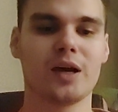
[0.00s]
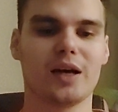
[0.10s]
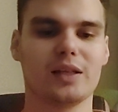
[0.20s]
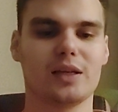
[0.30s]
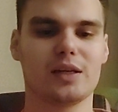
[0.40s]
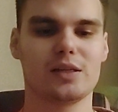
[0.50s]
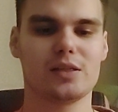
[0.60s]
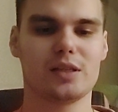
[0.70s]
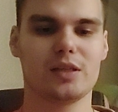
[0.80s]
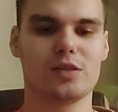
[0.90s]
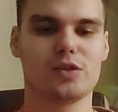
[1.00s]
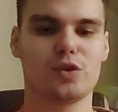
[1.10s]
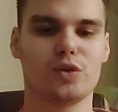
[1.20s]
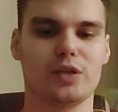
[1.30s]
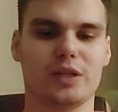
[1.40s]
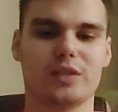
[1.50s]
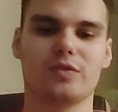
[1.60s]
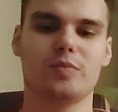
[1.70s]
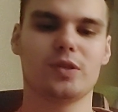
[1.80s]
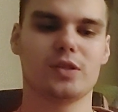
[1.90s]
Однако из таких стойких
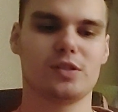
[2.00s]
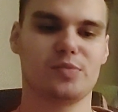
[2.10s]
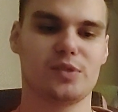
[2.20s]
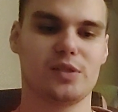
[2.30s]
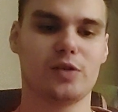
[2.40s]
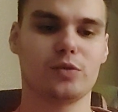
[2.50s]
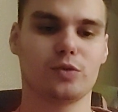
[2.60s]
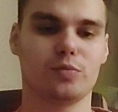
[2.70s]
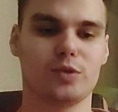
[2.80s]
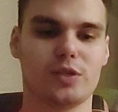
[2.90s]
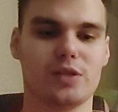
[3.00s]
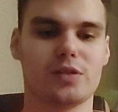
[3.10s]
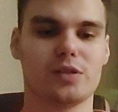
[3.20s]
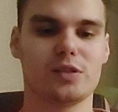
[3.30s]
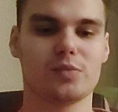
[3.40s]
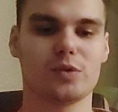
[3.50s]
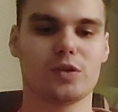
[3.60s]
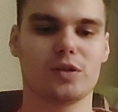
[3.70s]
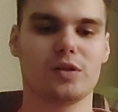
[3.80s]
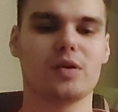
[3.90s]
одновременно распространенных убеждений среди
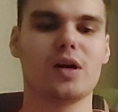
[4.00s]
многих